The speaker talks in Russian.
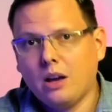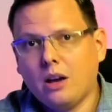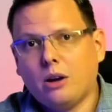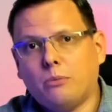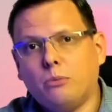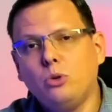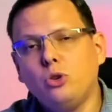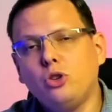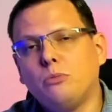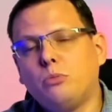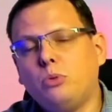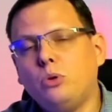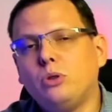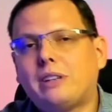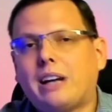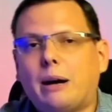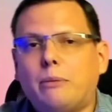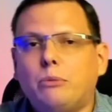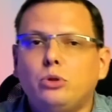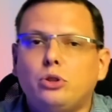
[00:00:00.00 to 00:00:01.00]
Можно
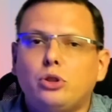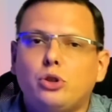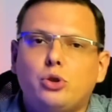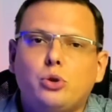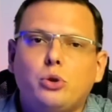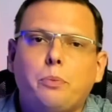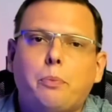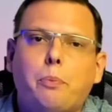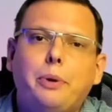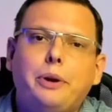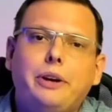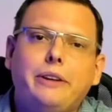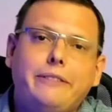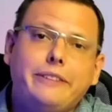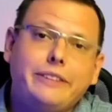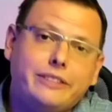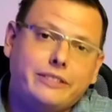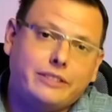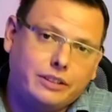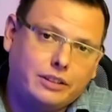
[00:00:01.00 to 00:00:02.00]
будет кому-то еще
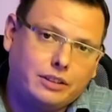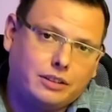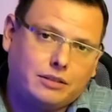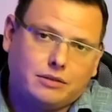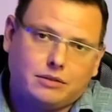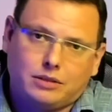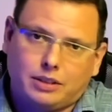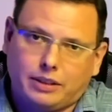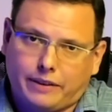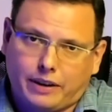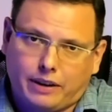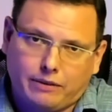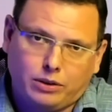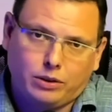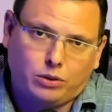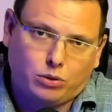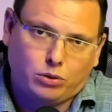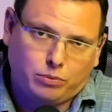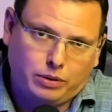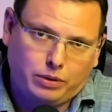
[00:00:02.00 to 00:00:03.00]
перевести
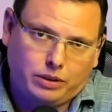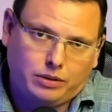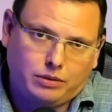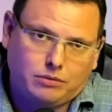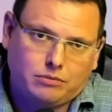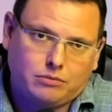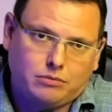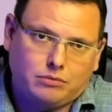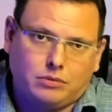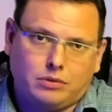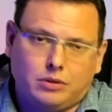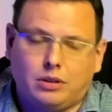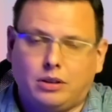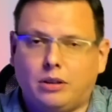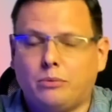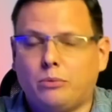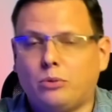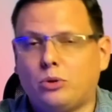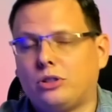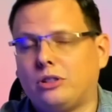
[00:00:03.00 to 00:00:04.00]
цифровые рубли.
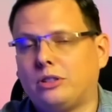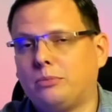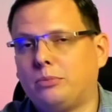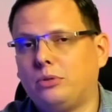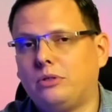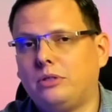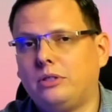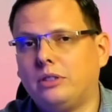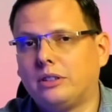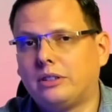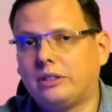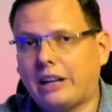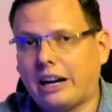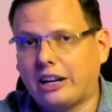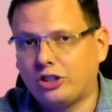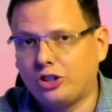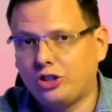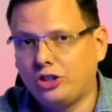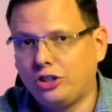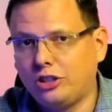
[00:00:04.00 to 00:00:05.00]
Э, можно это будет сделать
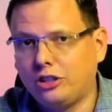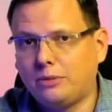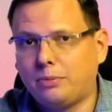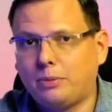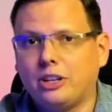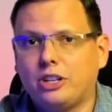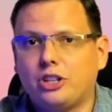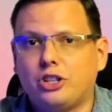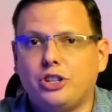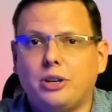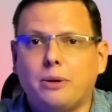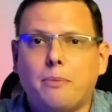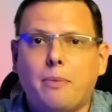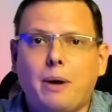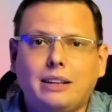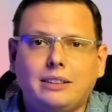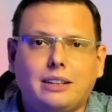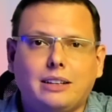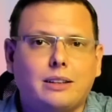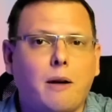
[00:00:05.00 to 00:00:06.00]
также через приложение
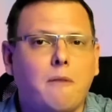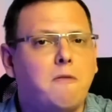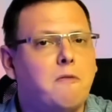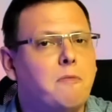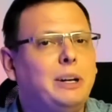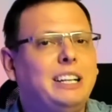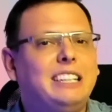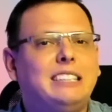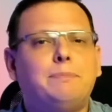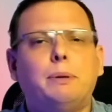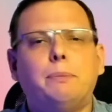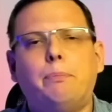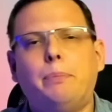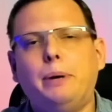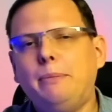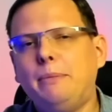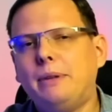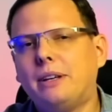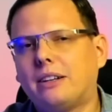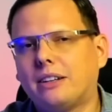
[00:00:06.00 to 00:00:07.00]
банка. Там, в принципе,
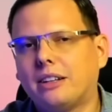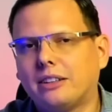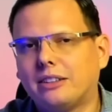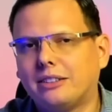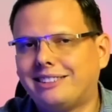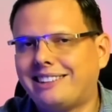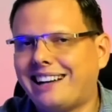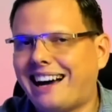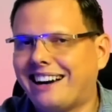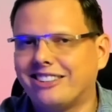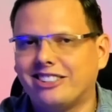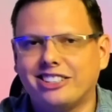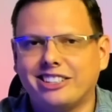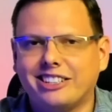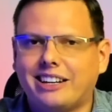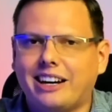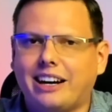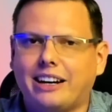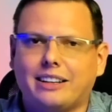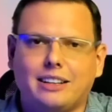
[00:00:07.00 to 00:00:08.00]
примерно так же,
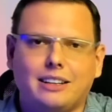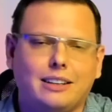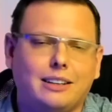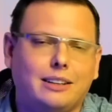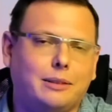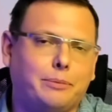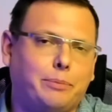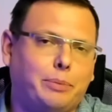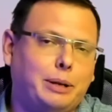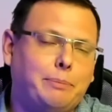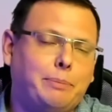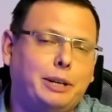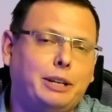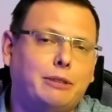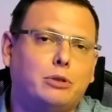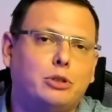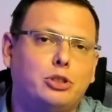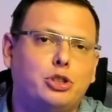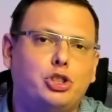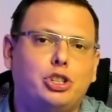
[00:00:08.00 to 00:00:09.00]
как и при
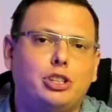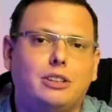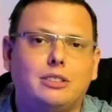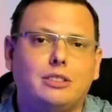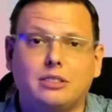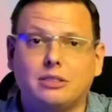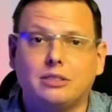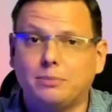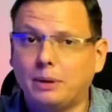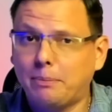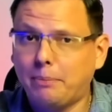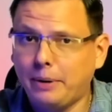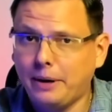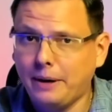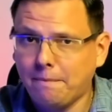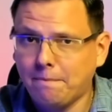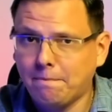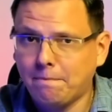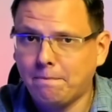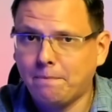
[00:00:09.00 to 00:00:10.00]
переводе через СБП.